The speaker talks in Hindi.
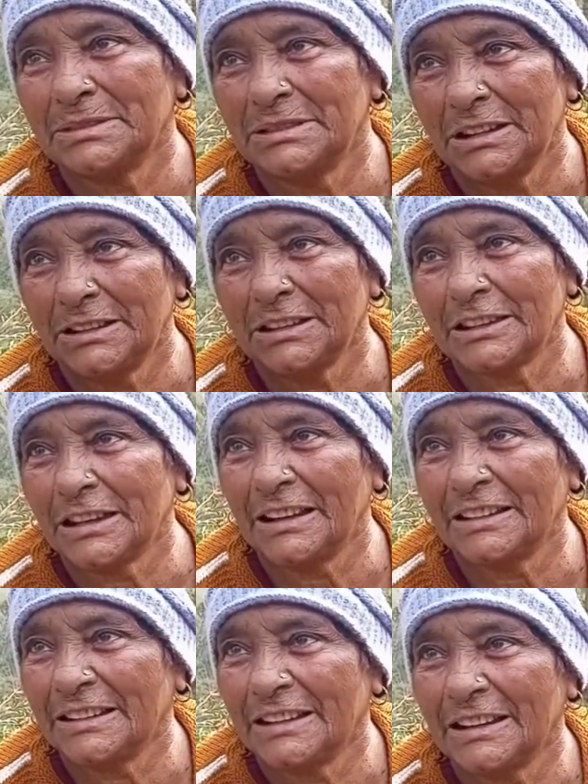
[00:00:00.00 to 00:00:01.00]
जीना दाय
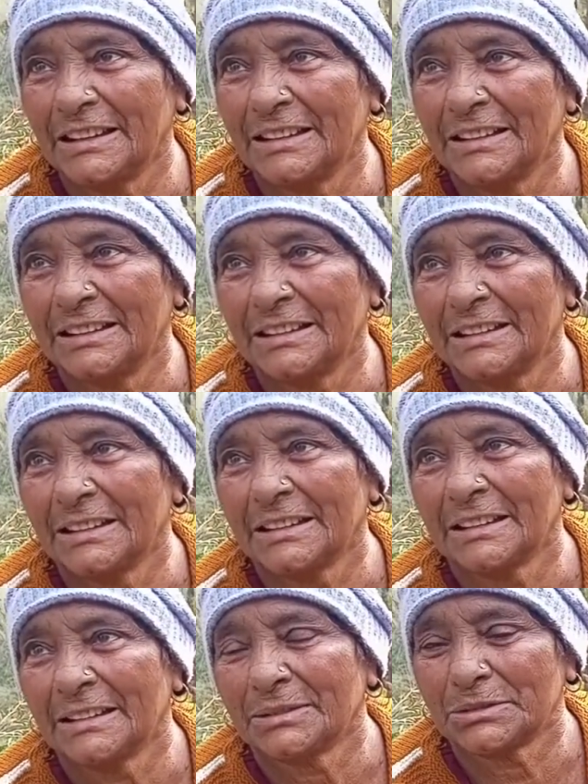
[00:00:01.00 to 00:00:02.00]
नहीं है
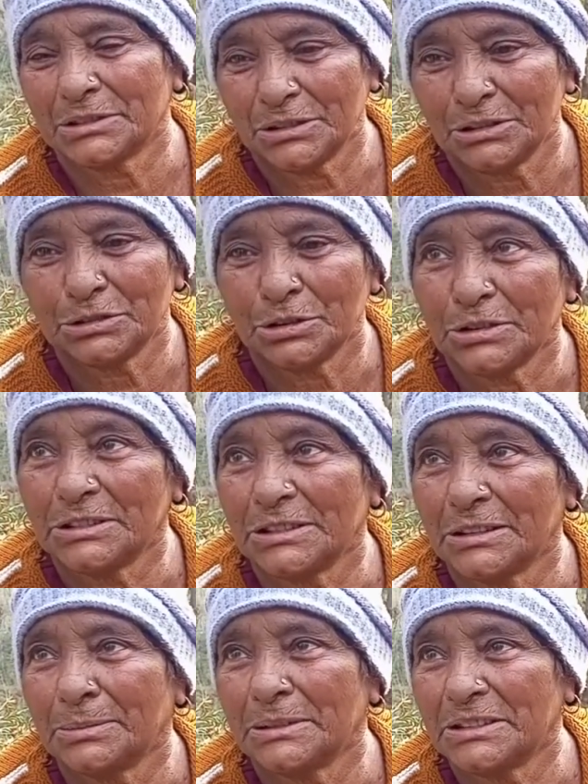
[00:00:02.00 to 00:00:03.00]
चलो थोड़ी
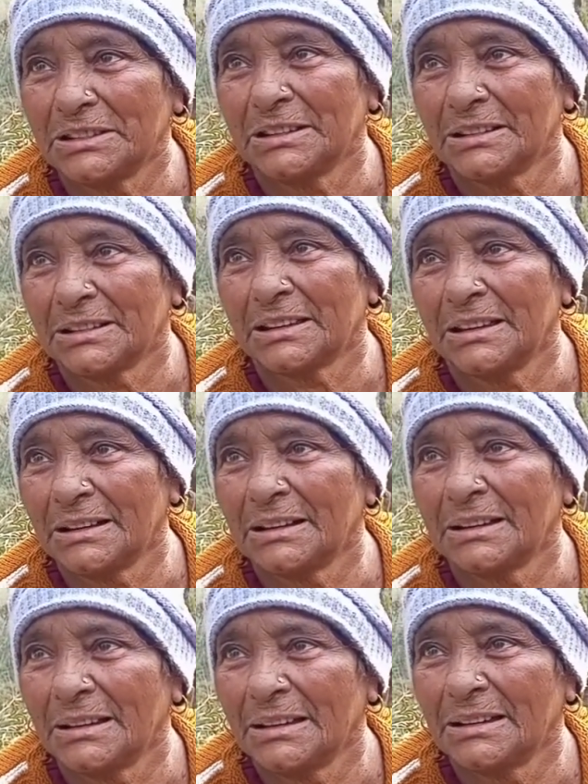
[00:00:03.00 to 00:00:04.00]
चिर बची ठीक
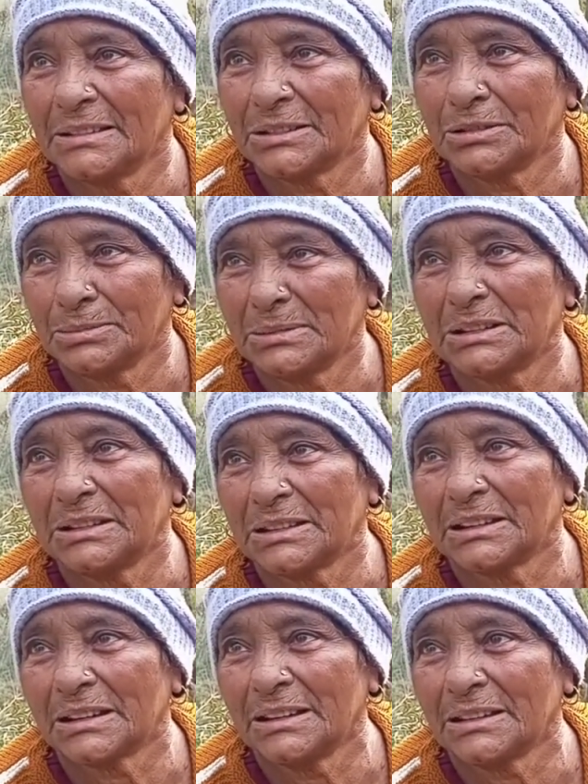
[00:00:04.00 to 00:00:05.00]
थोड़ी मदद
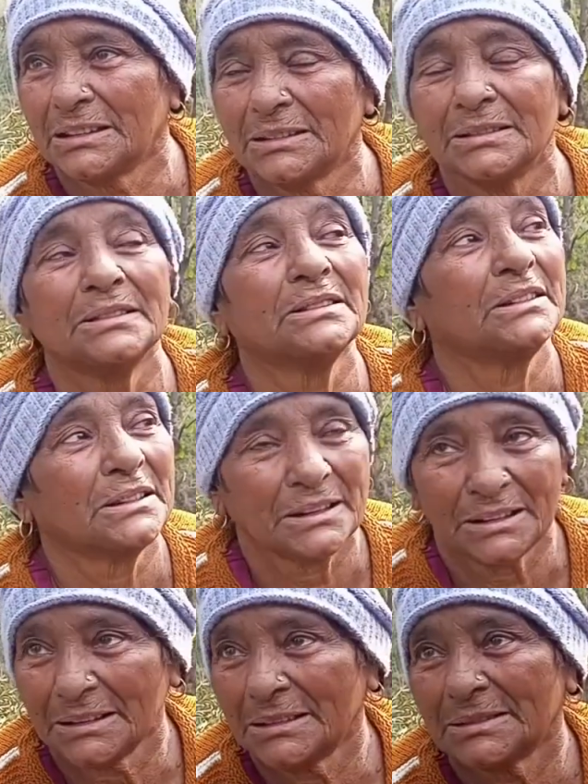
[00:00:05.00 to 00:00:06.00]
करगे
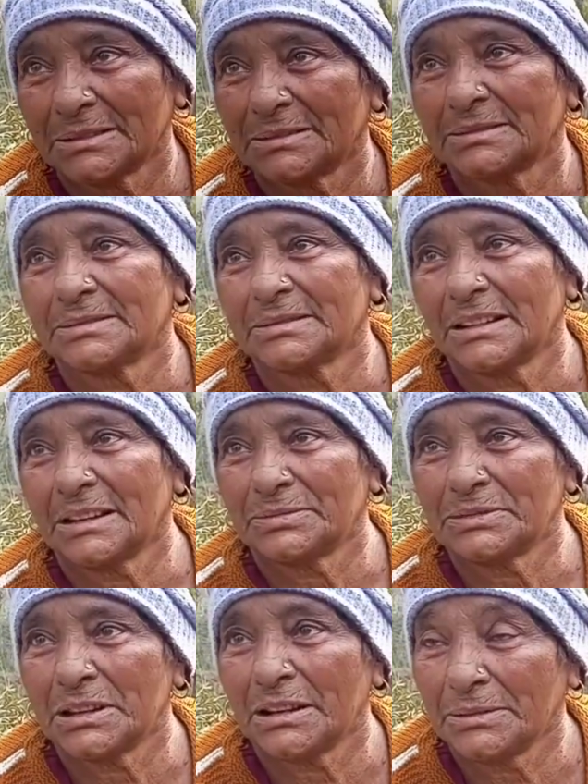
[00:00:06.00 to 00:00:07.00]
तो
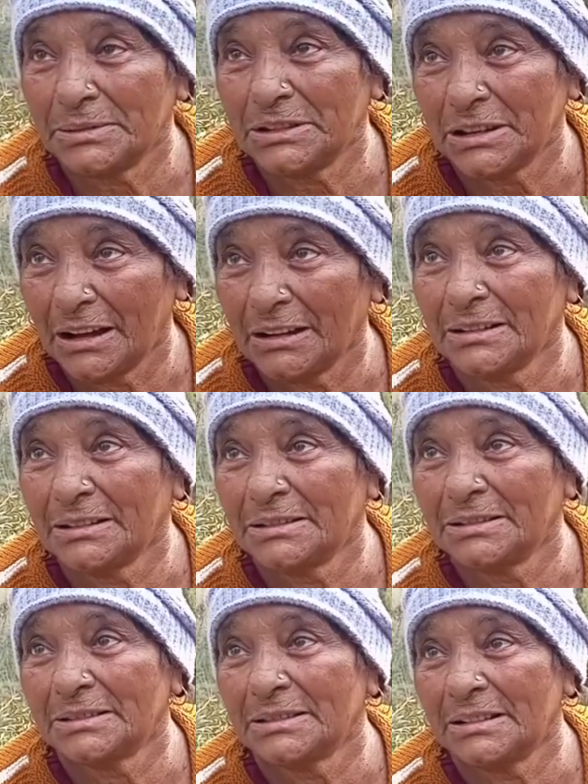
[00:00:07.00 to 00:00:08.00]
हस्पताल भी जांग
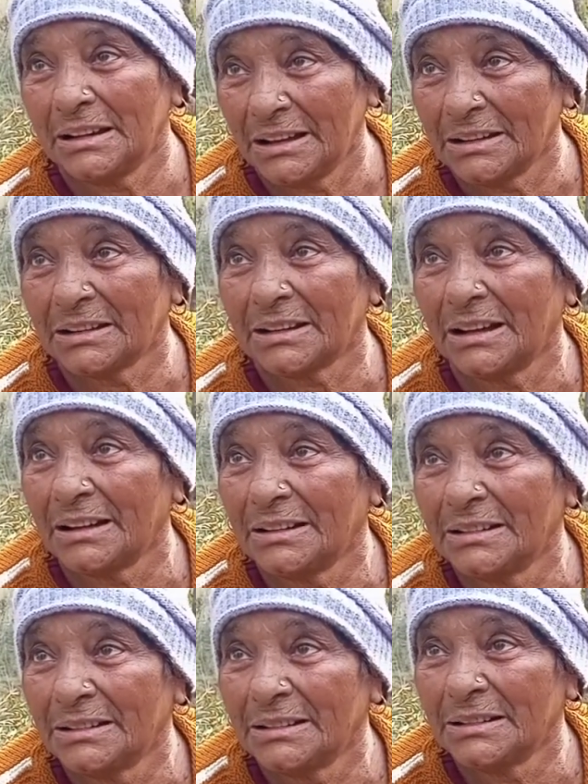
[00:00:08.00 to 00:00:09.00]
इलाज करांग
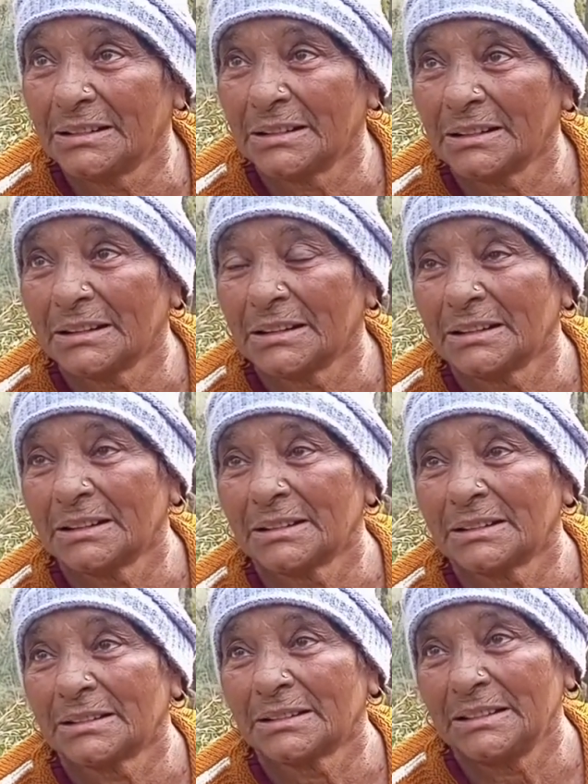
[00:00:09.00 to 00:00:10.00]

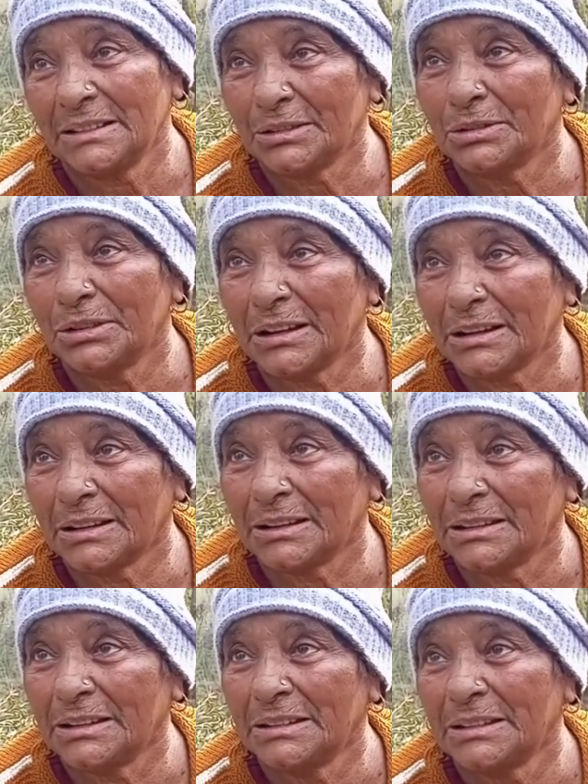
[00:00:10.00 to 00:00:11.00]
यूँ को न
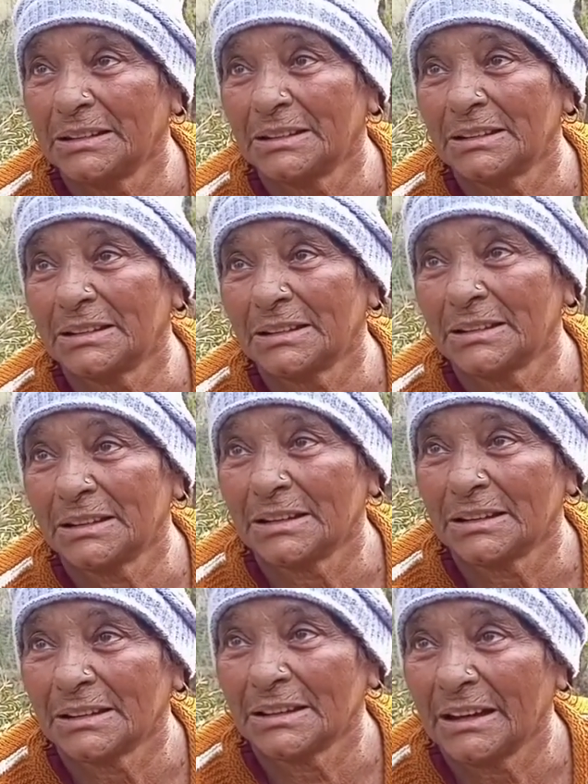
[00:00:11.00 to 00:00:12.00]
करनी
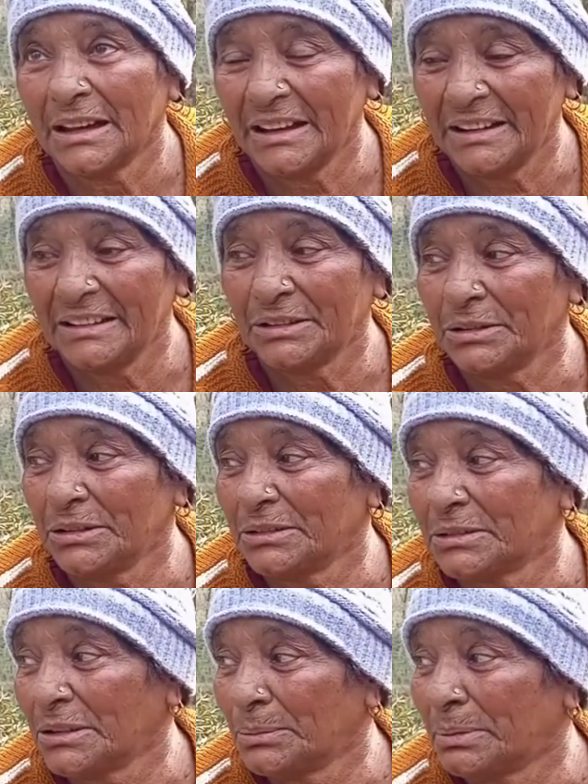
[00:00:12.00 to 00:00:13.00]
है नहीं
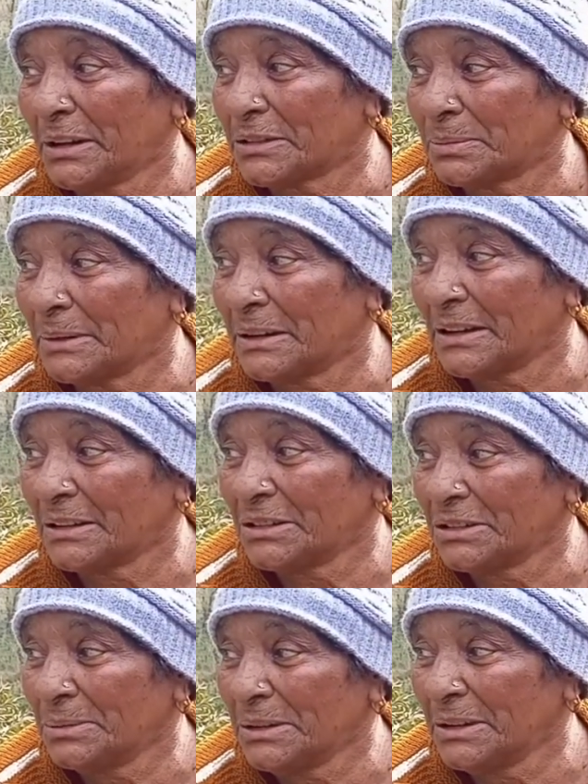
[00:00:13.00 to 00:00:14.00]
कोई पास पड़े
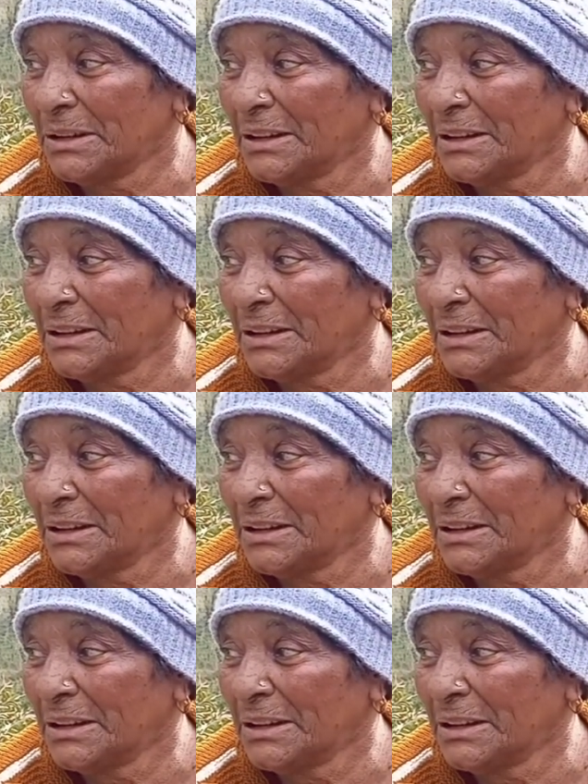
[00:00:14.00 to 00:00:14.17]
किश भी